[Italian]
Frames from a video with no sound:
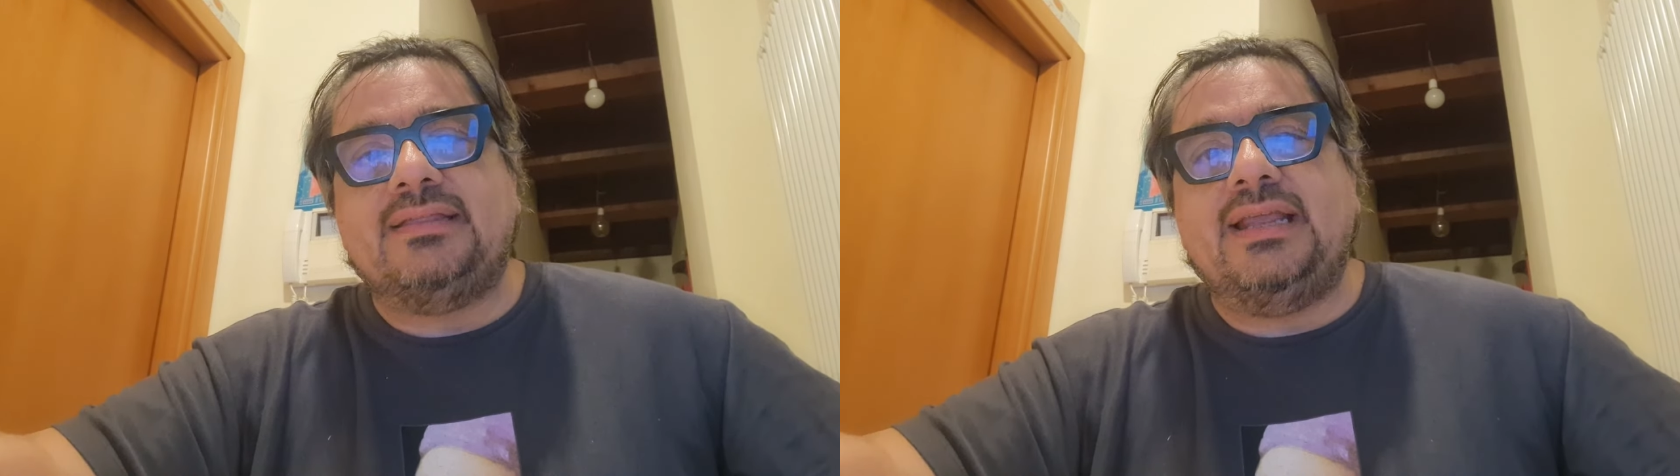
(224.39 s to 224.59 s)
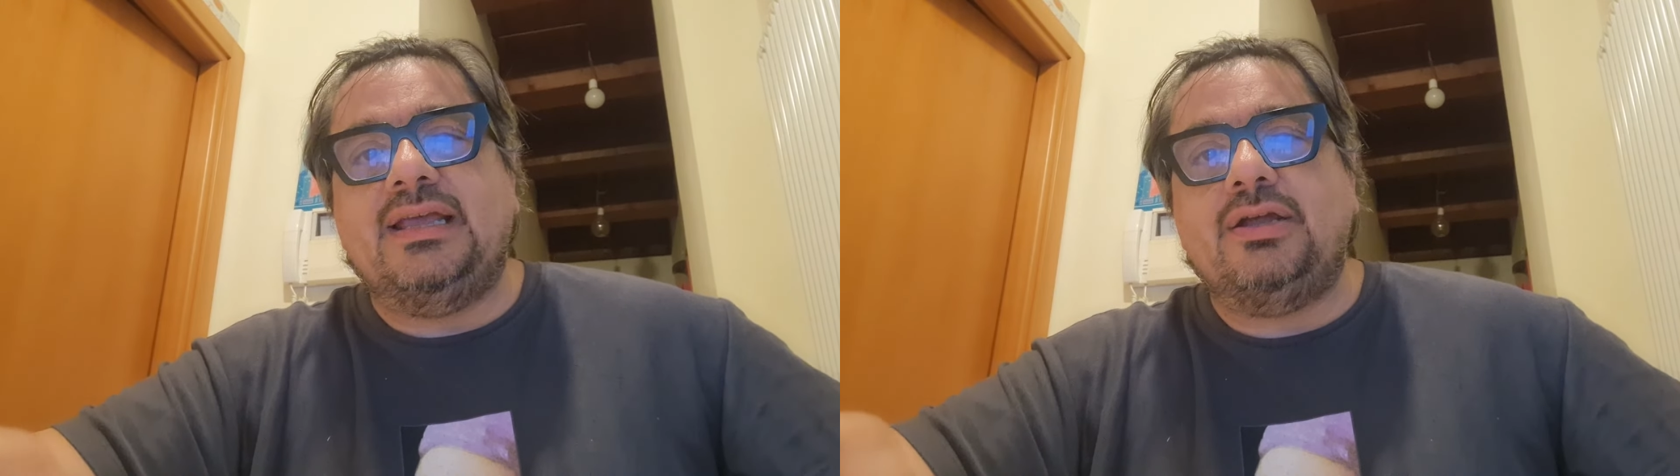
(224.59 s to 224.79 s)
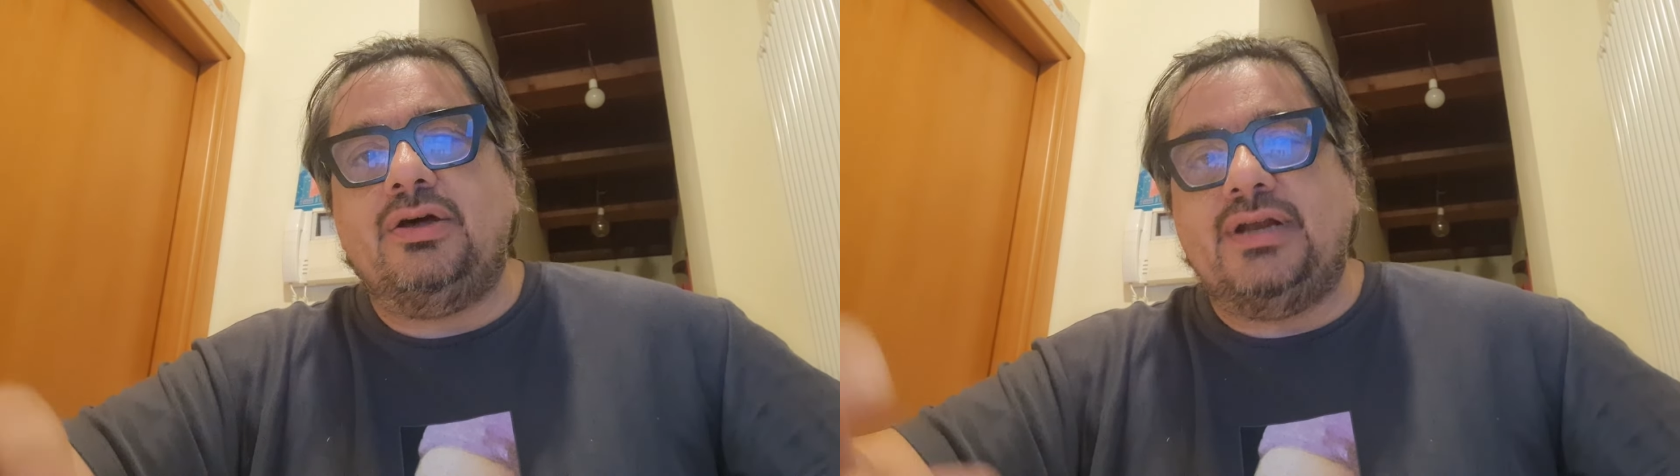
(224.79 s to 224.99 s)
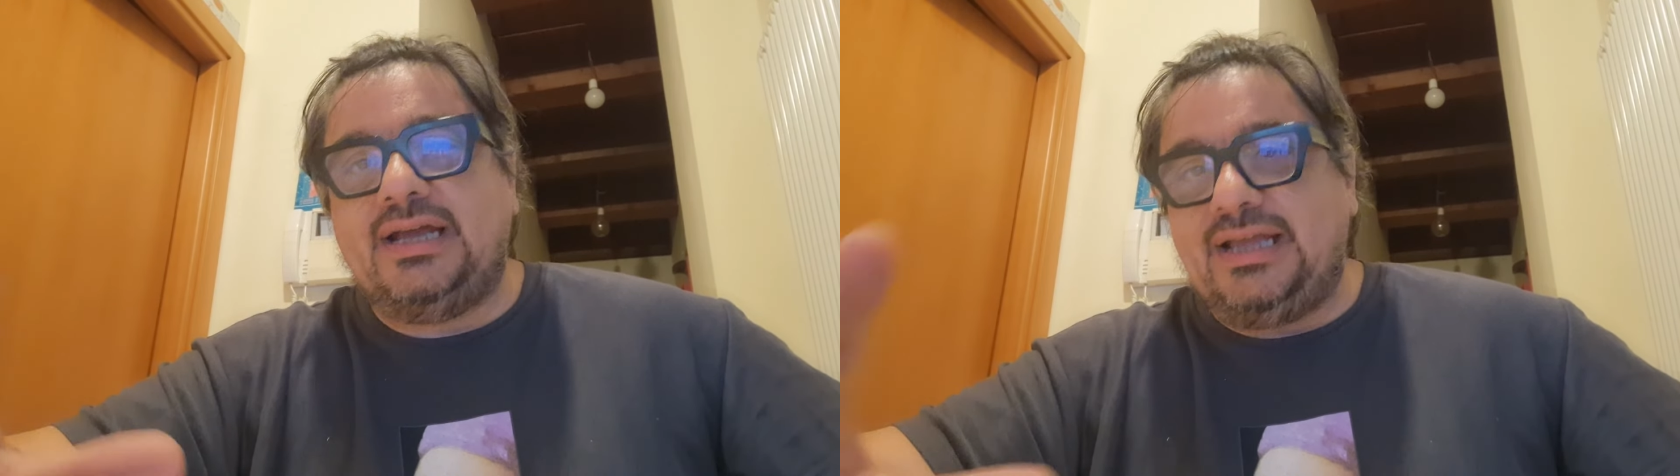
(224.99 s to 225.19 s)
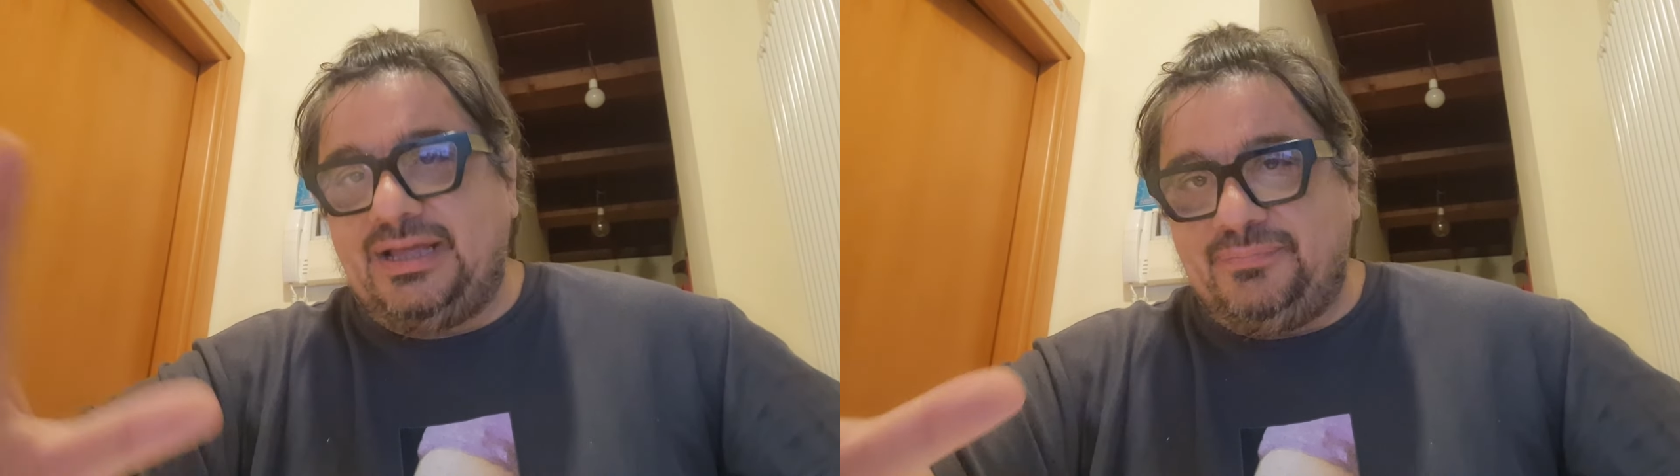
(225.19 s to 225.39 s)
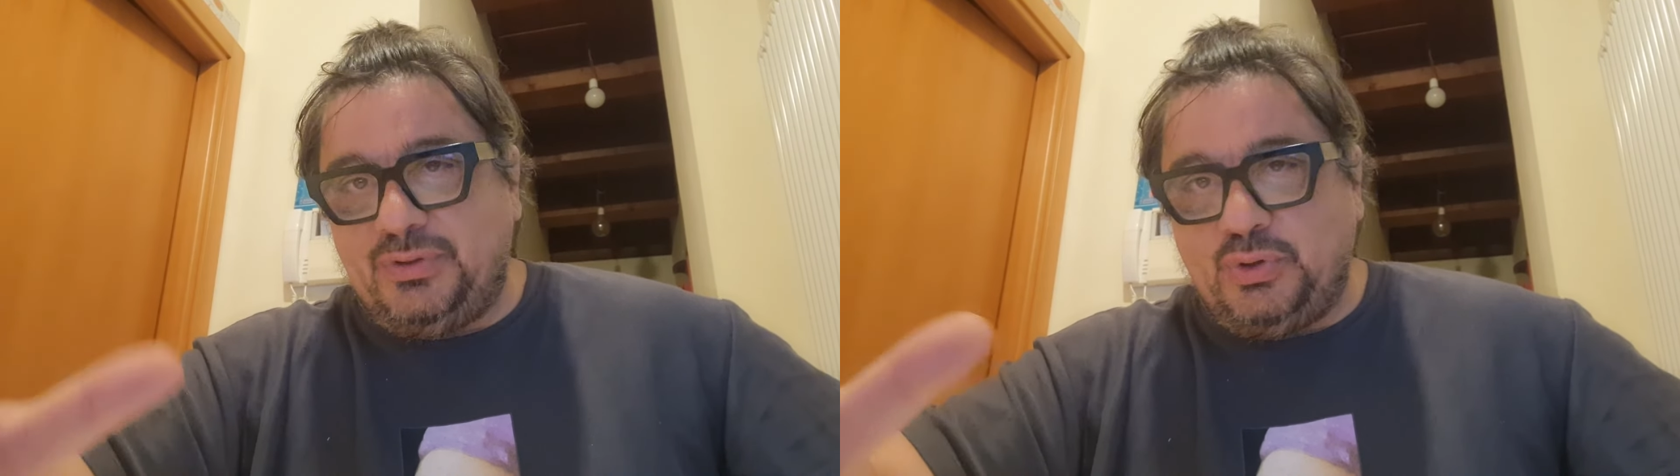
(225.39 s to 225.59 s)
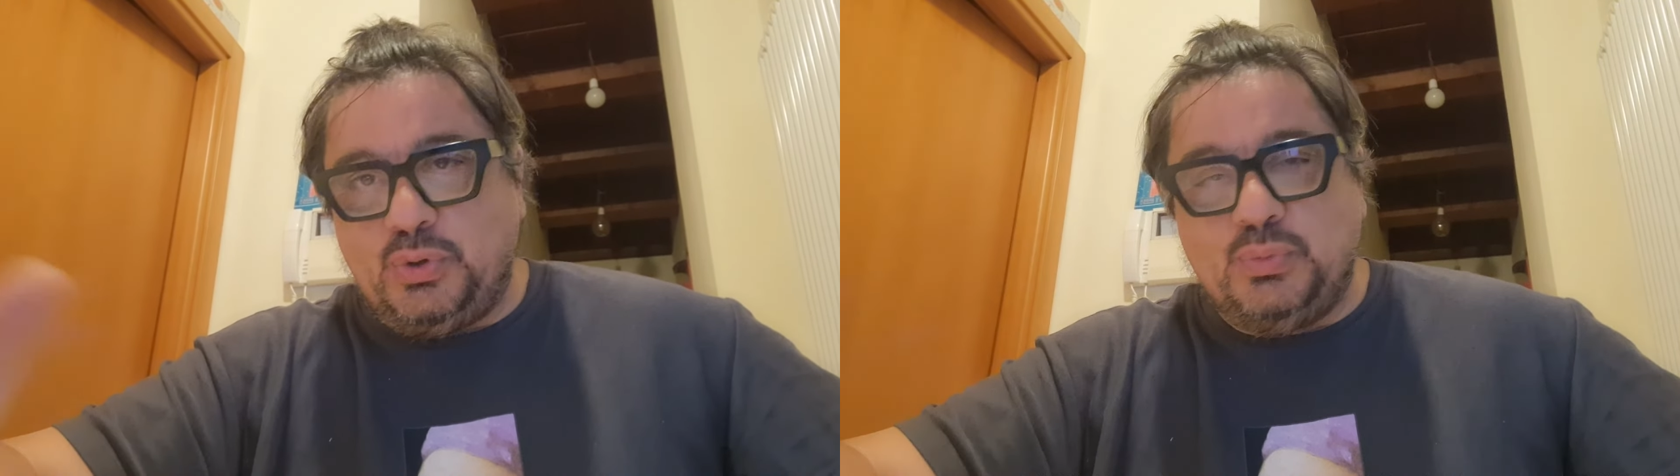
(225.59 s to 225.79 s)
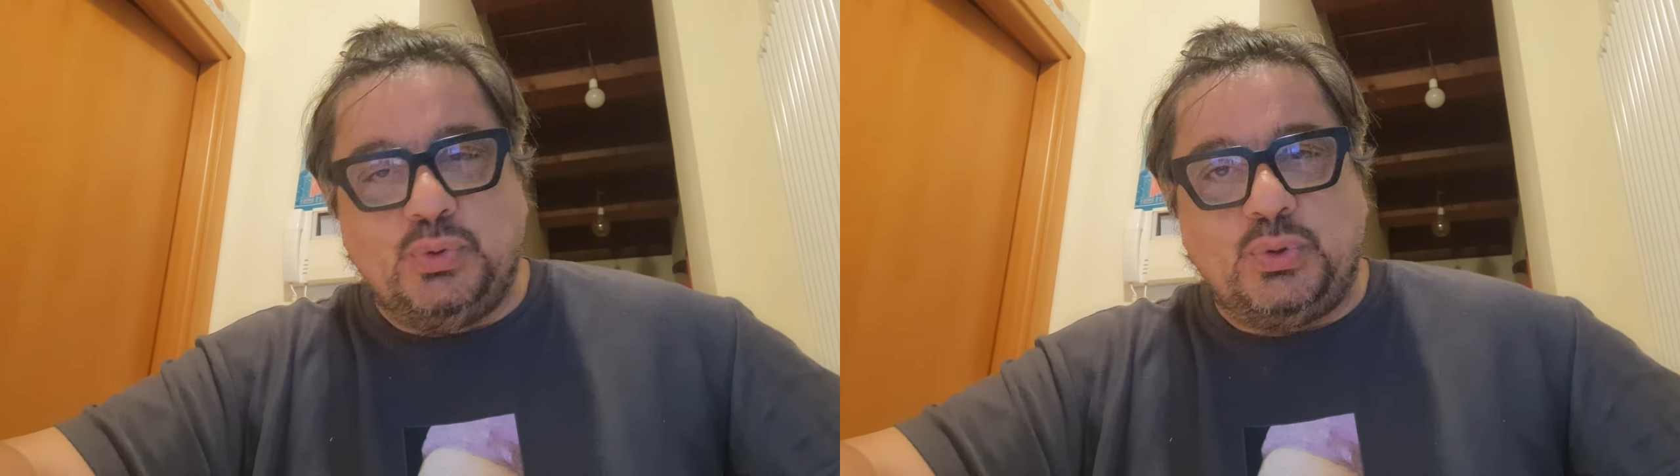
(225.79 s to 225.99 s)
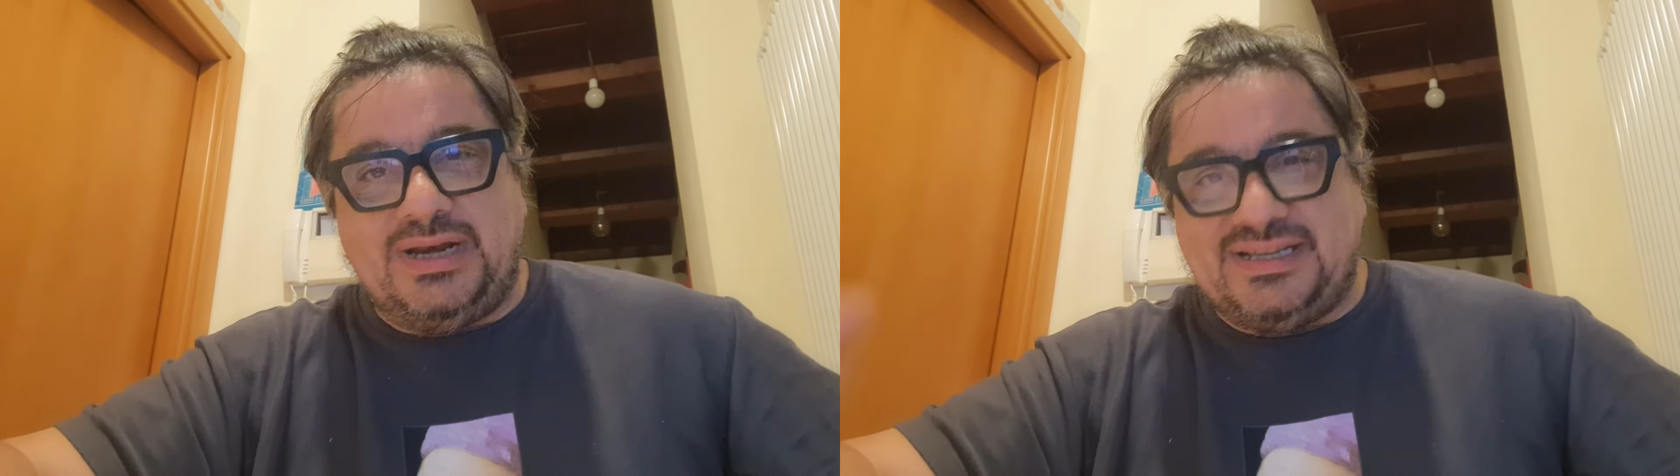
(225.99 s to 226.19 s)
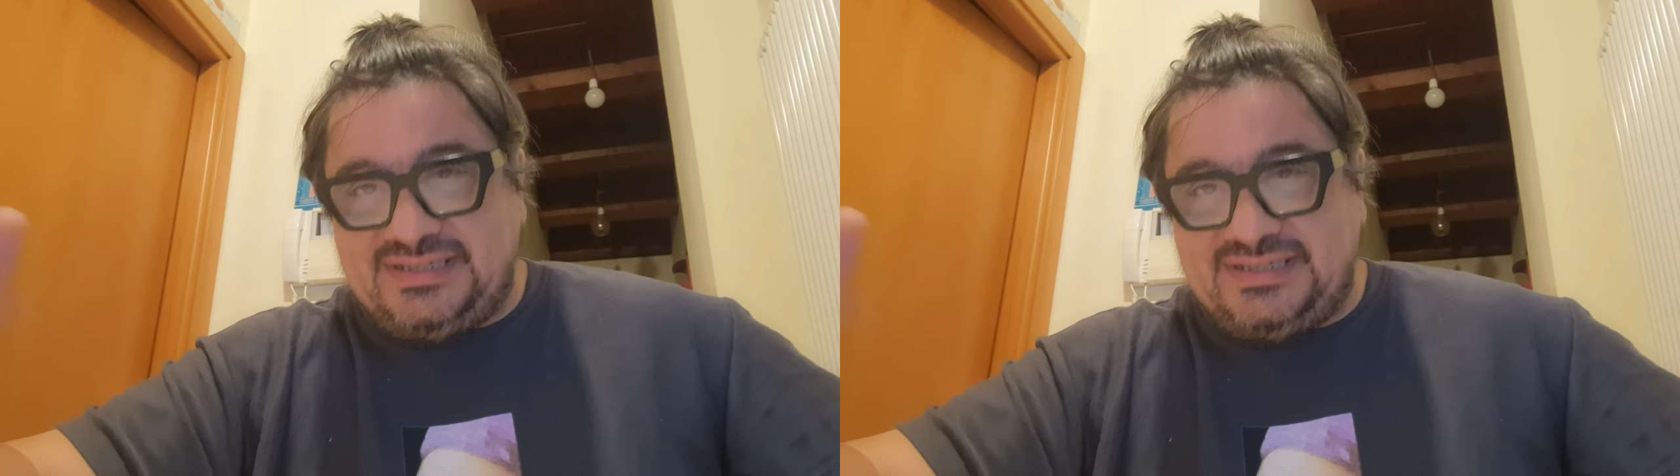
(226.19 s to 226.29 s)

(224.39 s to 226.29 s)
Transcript: telecronaca o comunque la